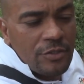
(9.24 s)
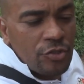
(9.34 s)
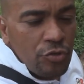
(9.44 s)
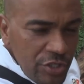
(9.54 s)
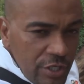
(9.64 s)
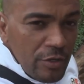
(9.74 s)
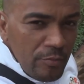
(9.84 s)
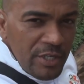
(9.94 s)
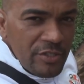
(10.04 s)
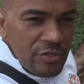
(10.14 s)
Justino
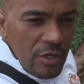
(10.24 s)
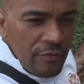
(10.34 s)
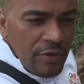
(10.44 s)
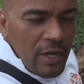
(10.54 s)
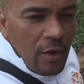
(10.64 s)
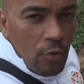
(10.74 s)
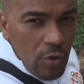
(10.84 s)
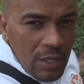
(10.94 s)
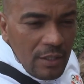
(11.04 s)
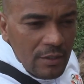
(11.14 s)
Mendes de Oliveira,
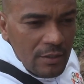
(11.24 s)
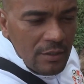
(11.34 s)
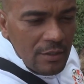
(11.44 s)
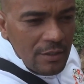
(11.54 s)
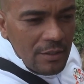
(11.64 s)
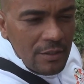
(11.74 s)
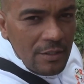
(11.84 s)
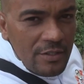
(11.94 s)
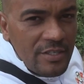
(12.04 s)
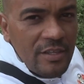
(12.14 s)
rua?
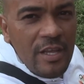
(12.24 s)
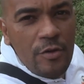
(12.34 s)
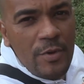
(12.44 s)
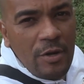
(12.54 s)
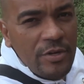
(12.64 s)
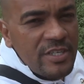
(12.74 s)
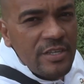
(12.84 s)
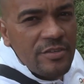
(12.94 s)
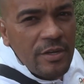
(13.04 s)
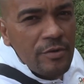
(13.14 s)
Se tem uma coisa que
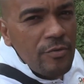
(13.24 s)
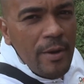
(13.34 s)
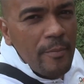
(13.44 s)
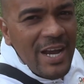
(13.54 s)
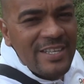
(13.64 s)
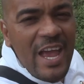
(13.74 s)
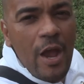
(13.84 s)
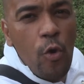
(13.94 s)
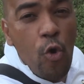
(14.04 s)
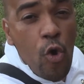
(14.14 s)
isso aqui não é mais, é
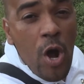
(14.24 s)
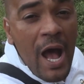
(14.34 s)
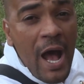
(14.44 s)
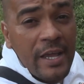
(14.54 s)
rua!